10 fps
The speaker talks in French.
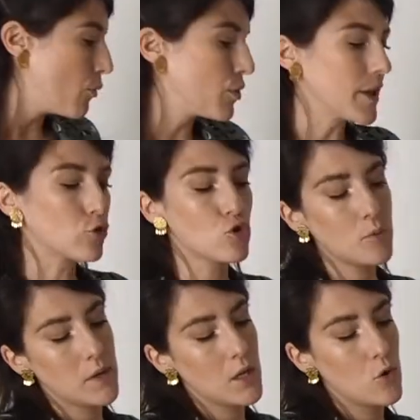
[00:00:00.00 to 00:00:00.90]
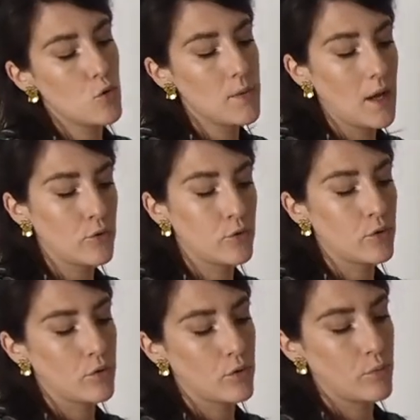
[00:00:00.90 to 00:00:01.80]
Bon, il y a toujours mes lumières
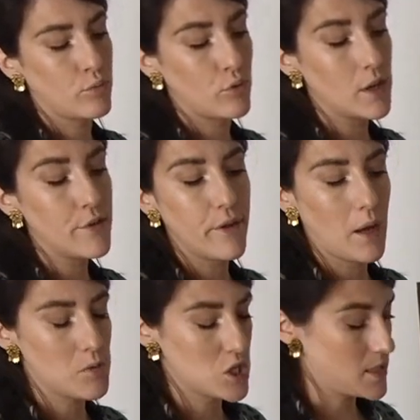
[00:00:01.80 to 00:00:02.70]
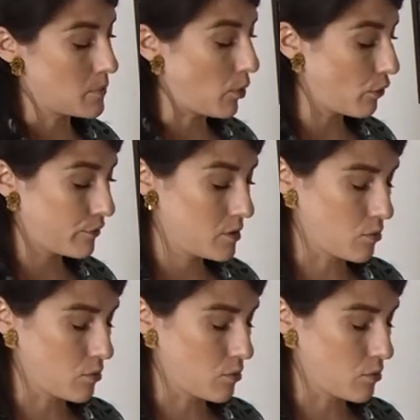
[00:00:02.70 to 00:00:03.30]
pour l'hiver, mais je les ai pas enlevées.